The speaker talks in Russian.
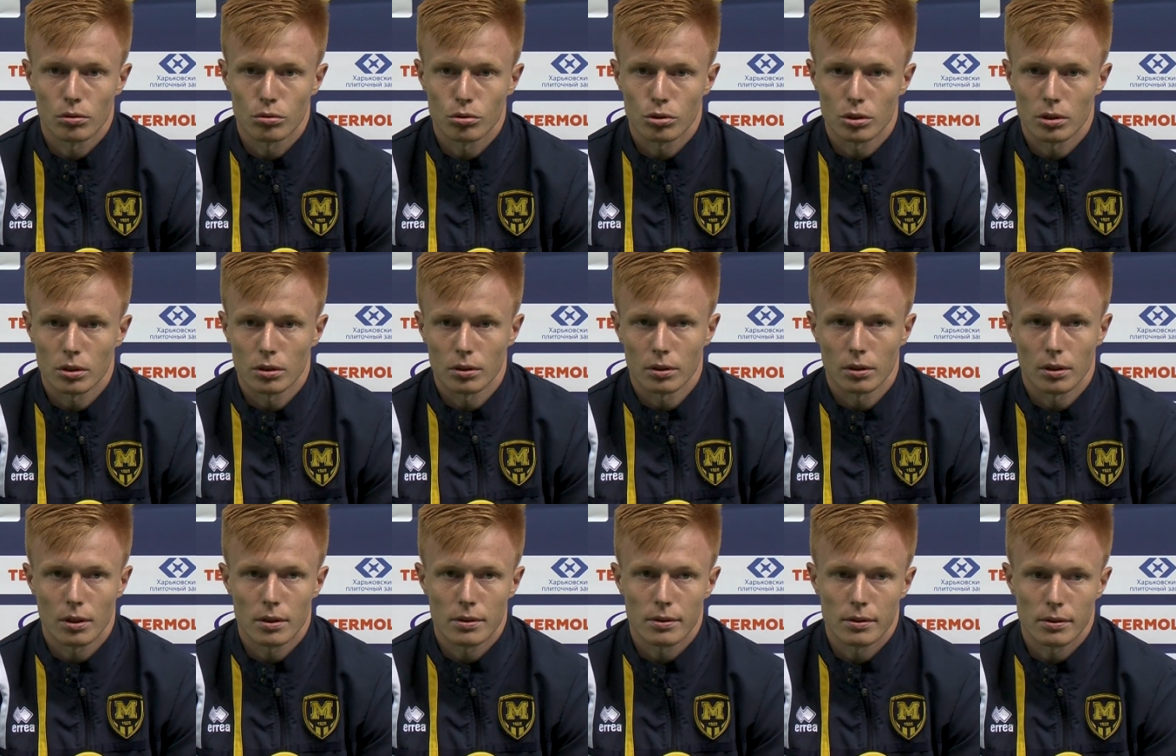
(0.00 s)
уже
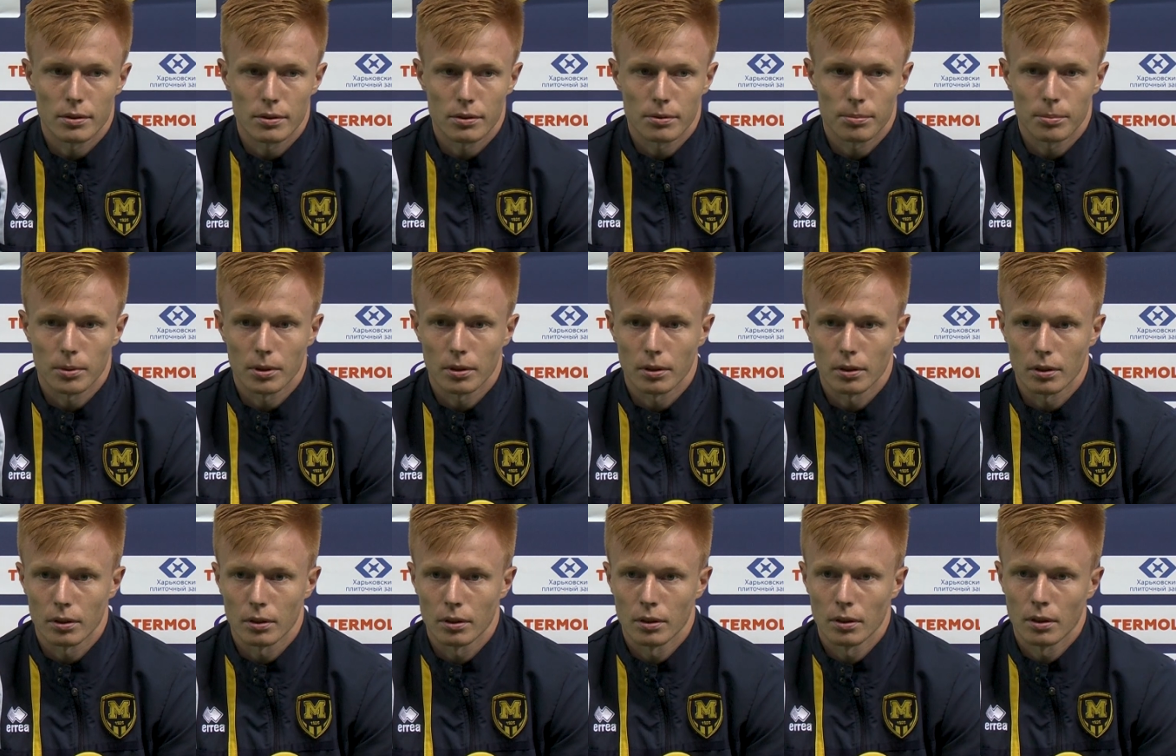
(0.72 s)
отыграться не
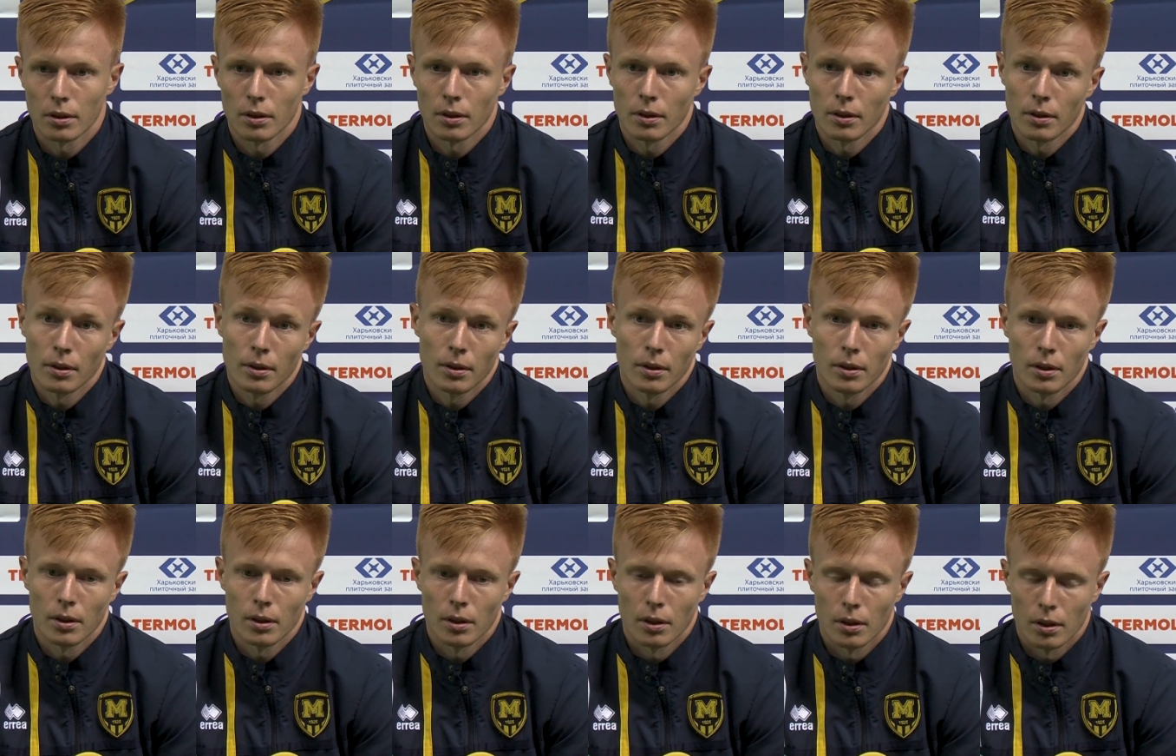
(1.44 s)
смогли.
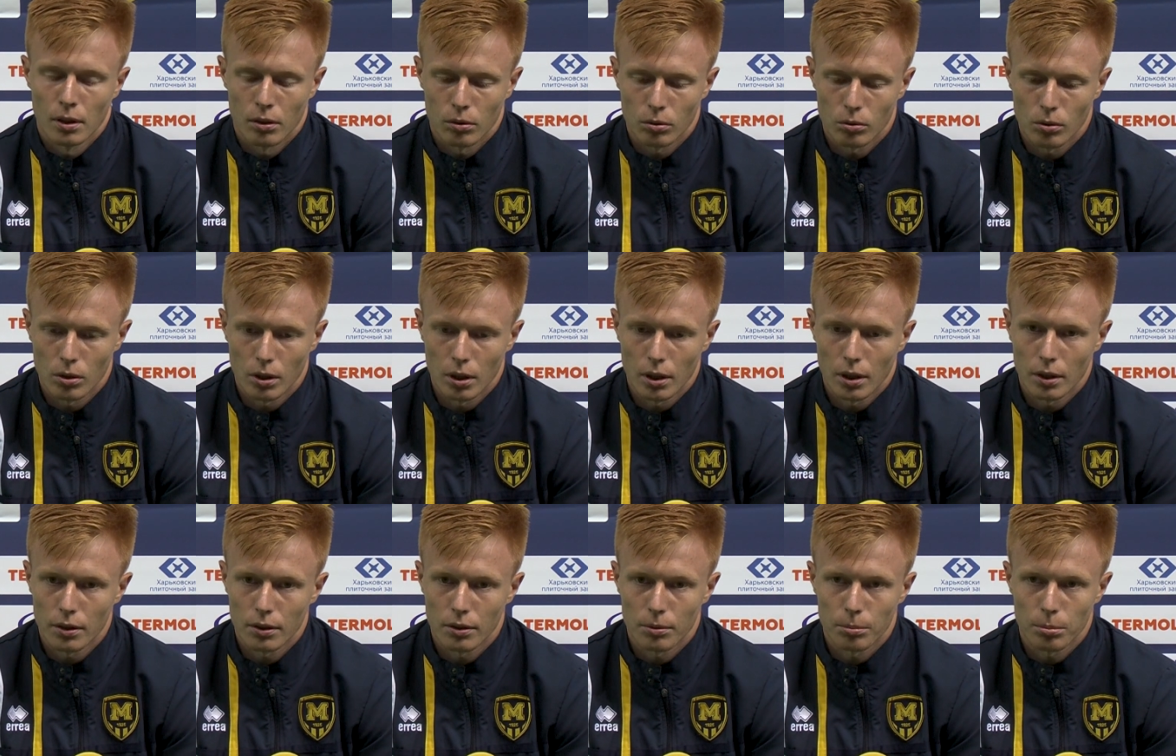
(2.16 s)

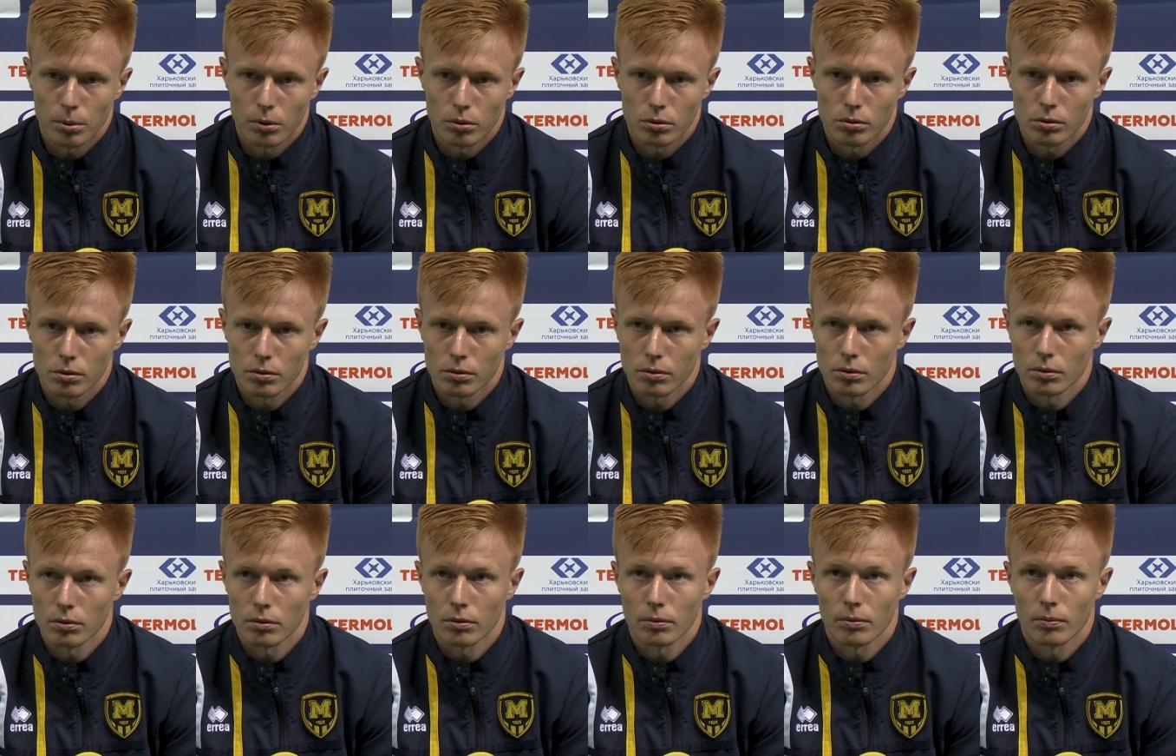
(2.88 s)
Удаление плюс.
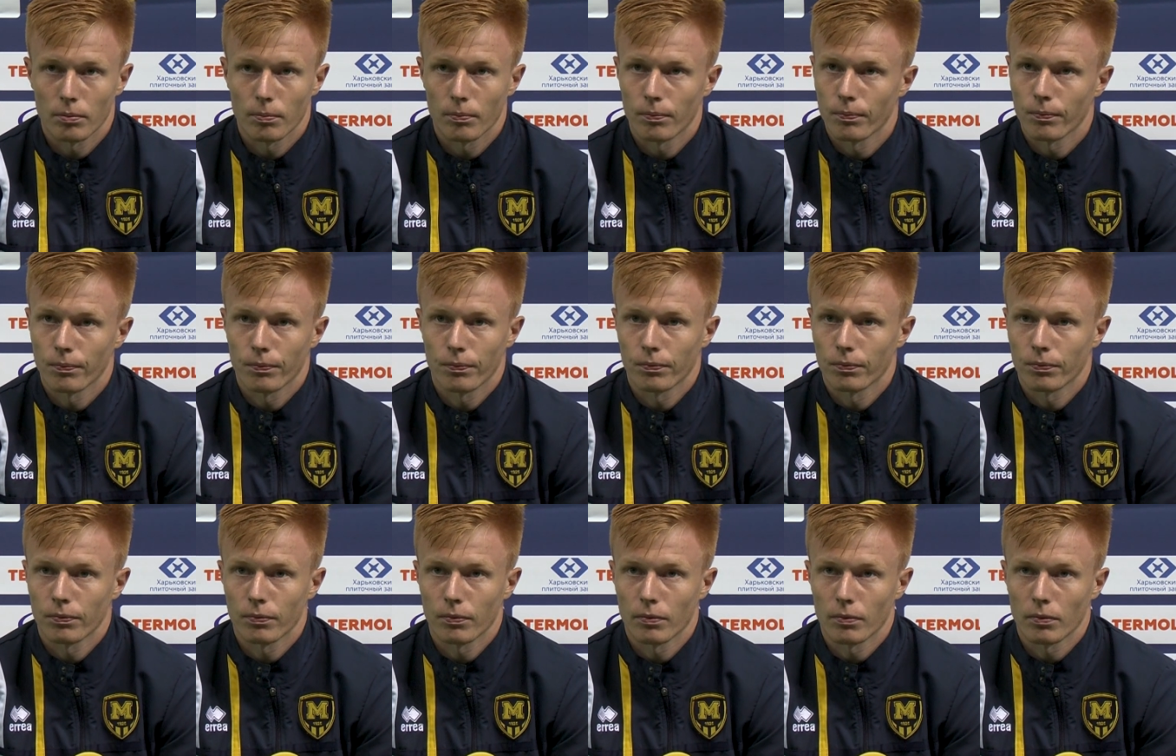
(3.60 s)

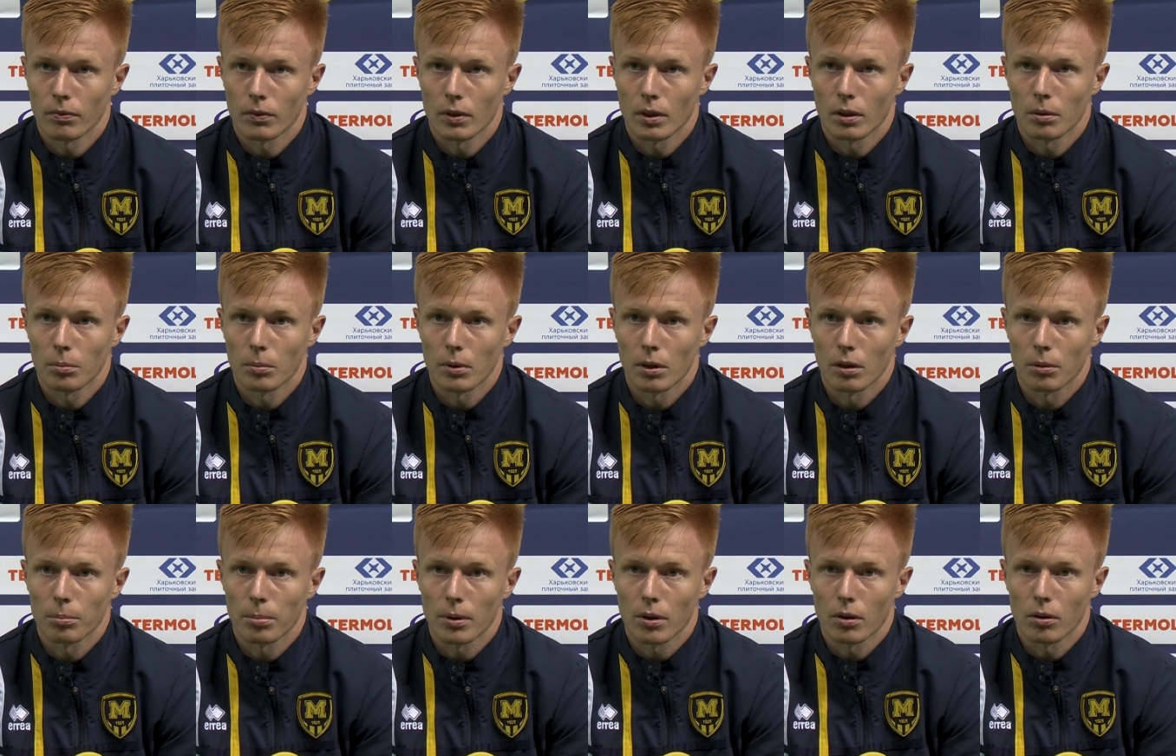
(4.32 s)
Не
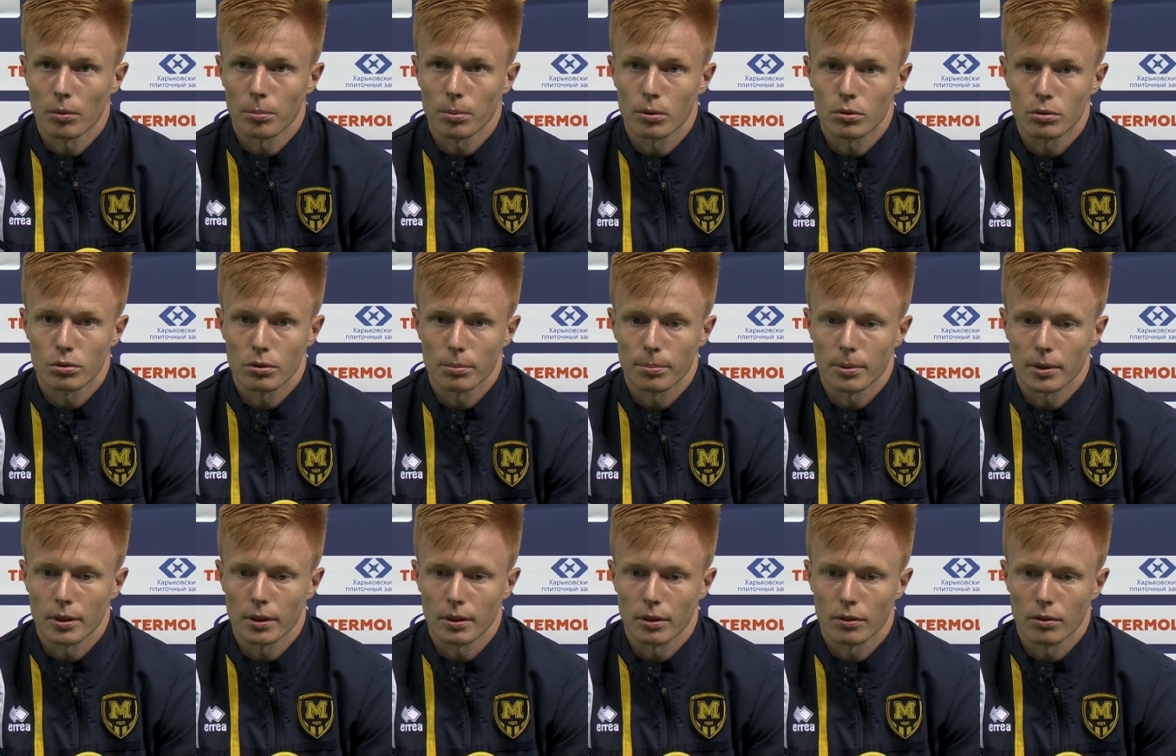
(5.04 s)
имели права просто
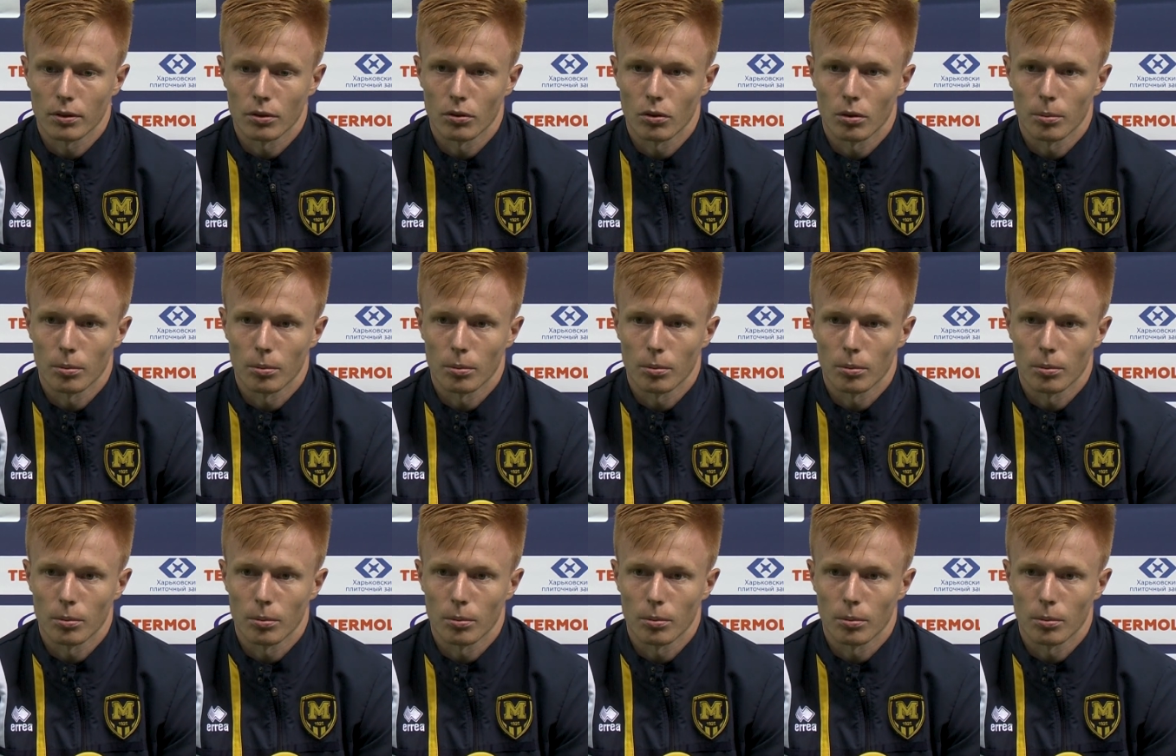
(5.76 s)
проигрывать